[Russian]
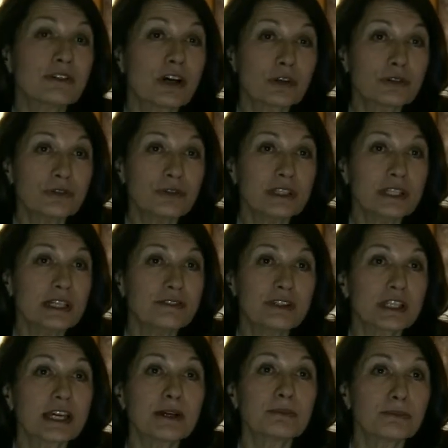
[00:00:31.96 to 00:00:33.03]
Итак,
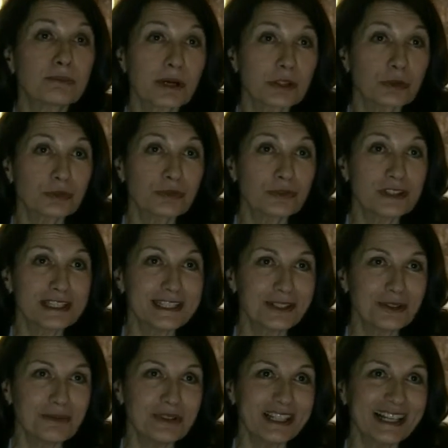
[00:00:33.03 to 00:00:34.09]
Мишель,
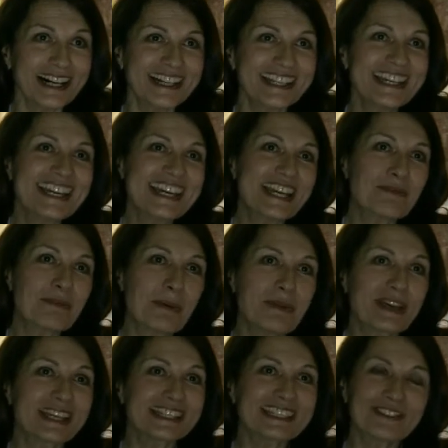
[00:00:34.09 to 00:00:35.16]
Михаил, а из
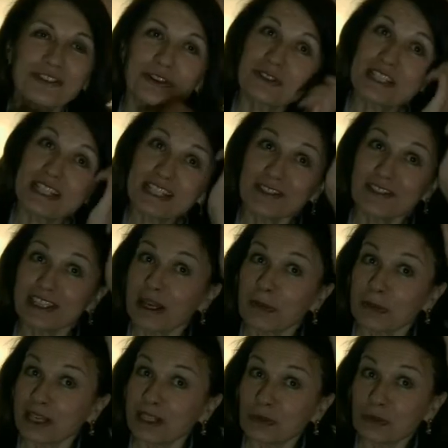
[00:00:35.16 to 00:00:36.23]
Михаила оно
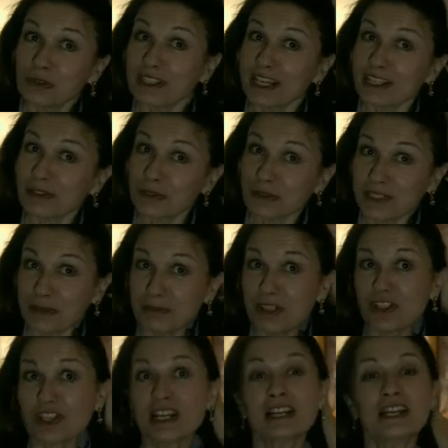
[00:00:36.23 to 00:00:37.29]
превратилось в
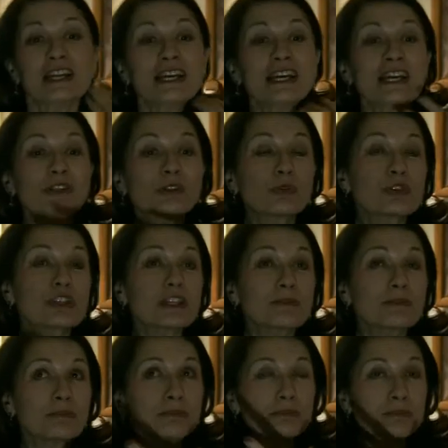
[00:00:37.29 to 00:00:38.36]
Микаэль.
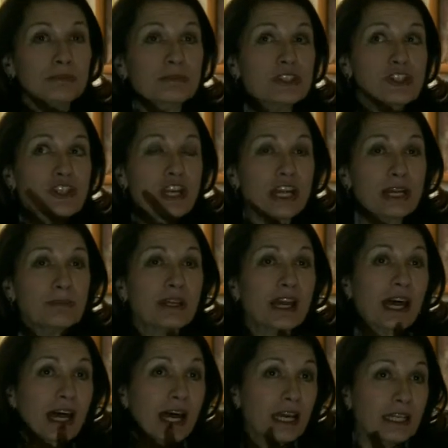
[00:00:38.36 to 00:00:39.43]
Мне
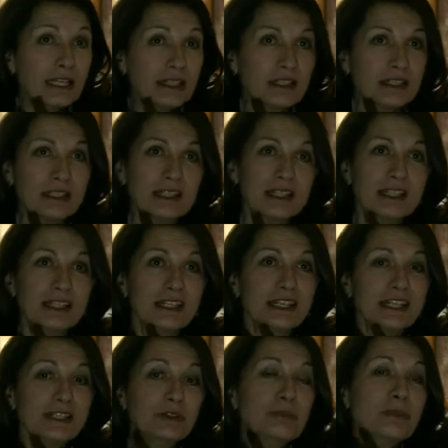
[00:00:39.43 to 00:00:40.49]
понадобилось время,
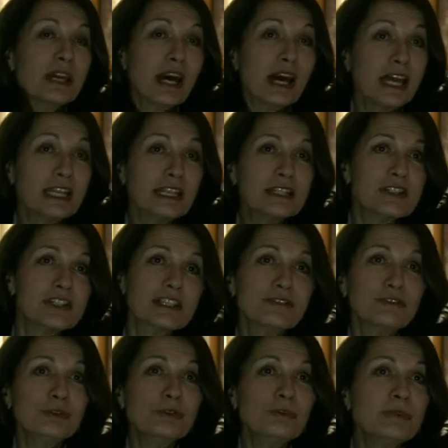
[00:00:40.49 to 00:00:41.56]
чтобы осознать, что у меня
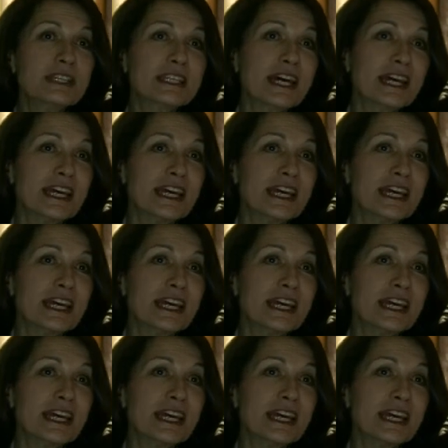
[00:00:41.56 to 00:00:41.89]
иностранная